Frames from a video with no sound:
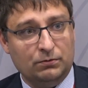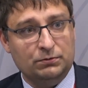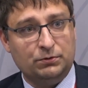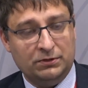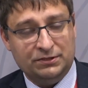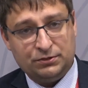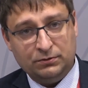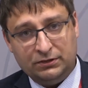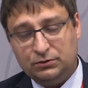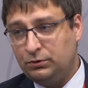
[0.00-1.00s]
Он то
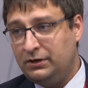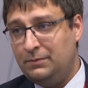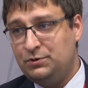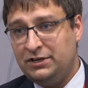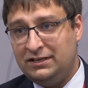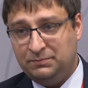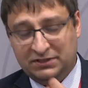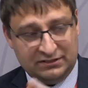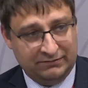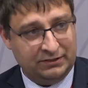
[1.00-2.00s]
лицо, которое, общаясь с
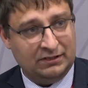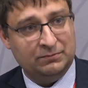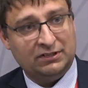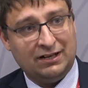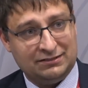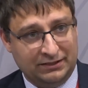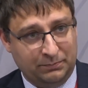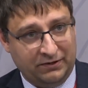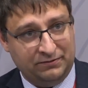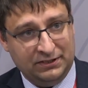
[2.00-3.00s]
представителями
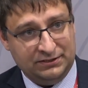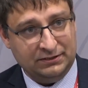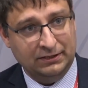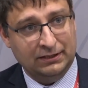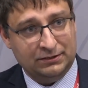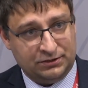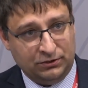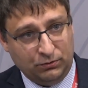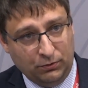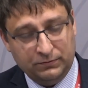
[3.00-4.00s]
разных профессий,
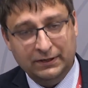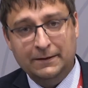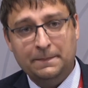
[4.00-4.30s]
цехов,